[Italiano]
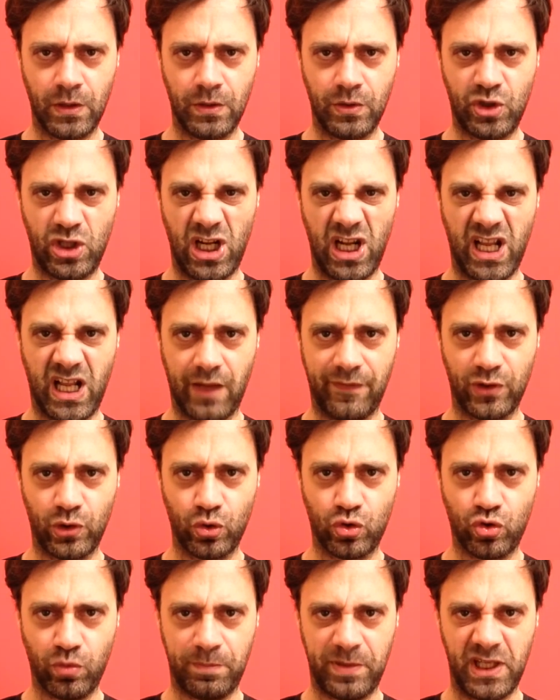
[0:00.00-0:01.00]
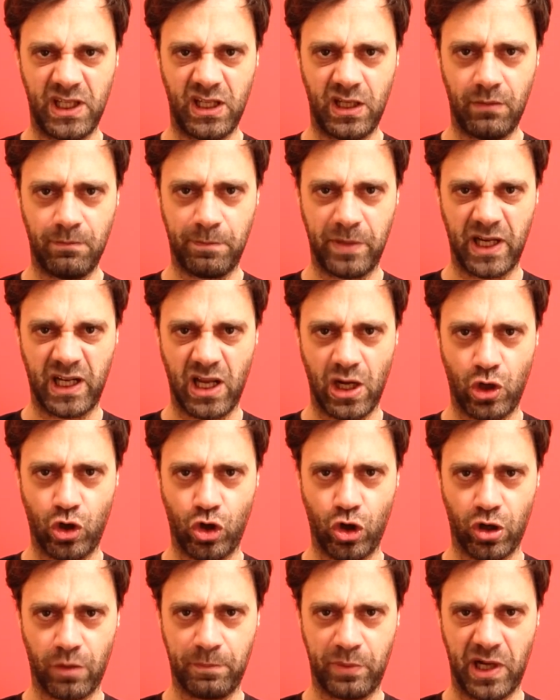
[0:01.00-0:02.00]
Ci legavano supini perché il
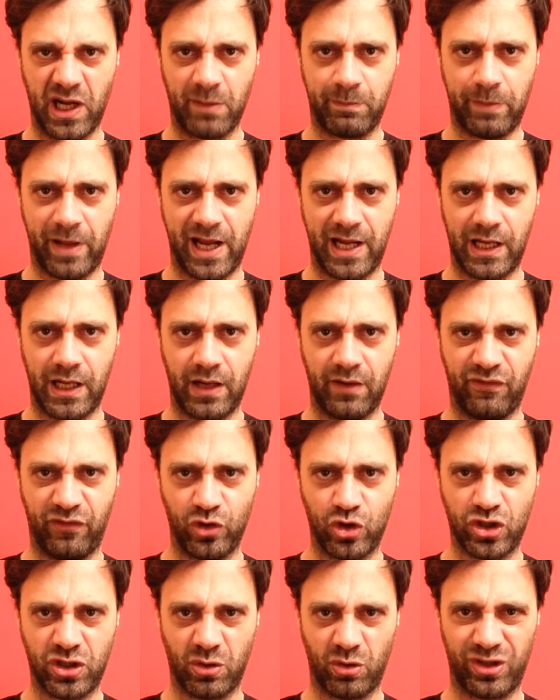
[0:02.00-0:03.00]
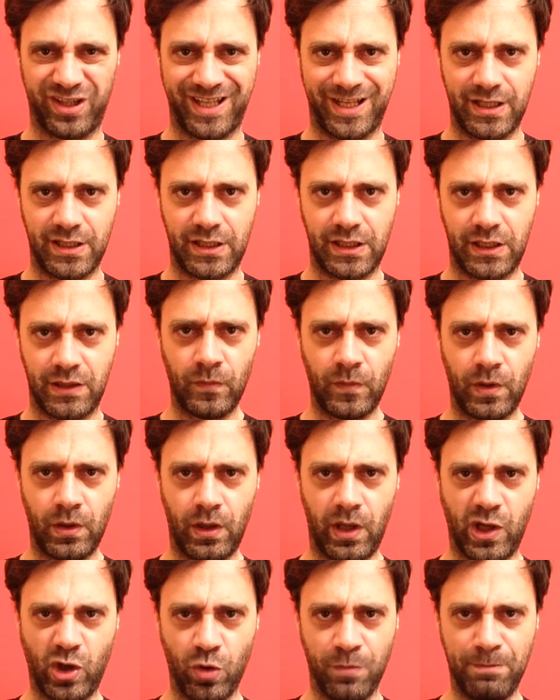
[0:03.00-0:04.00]
corpo e la pelle fossero tesi
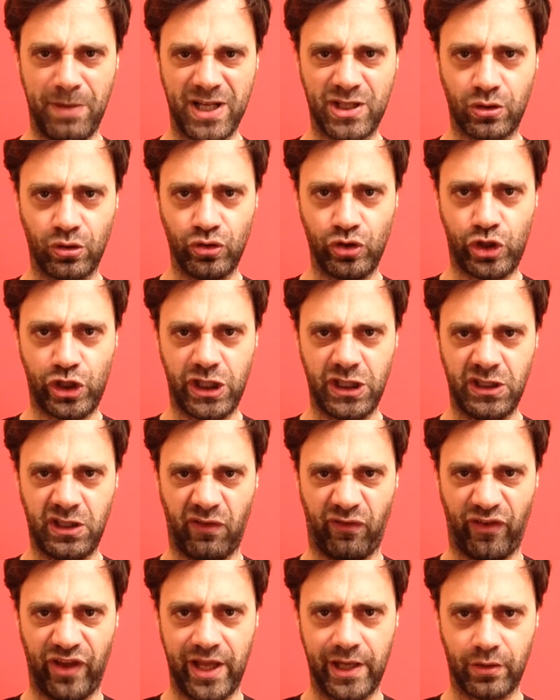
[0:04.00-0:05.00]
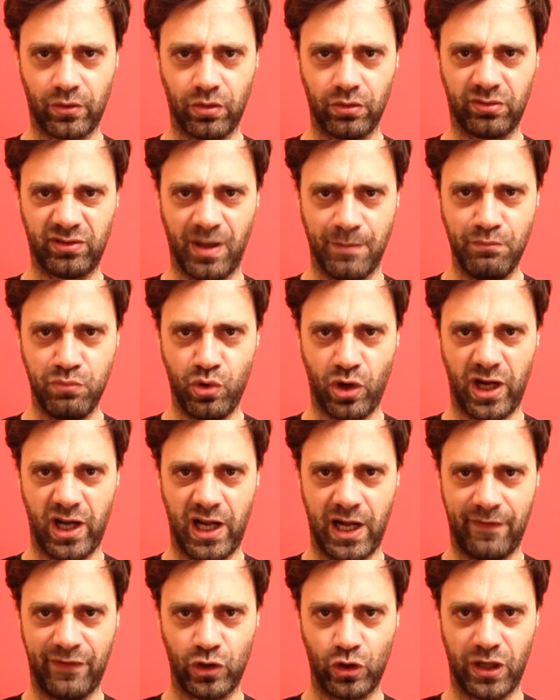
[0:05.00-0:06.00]
e con bastoncini di ferro
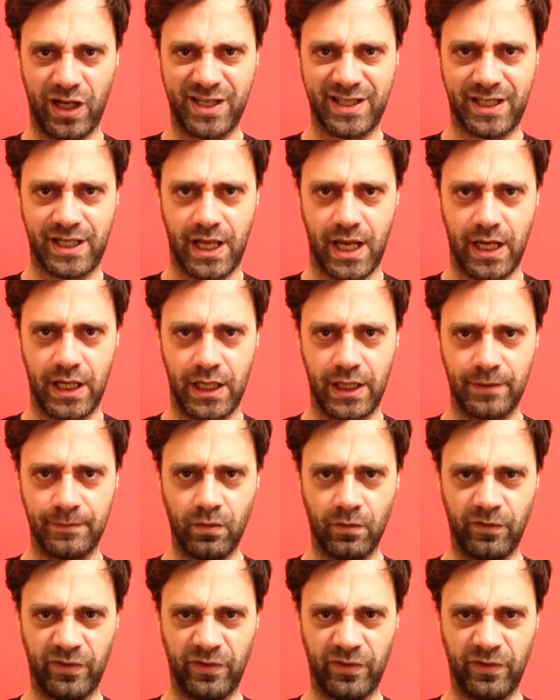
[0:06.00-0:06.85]
tamburellavano la schiena,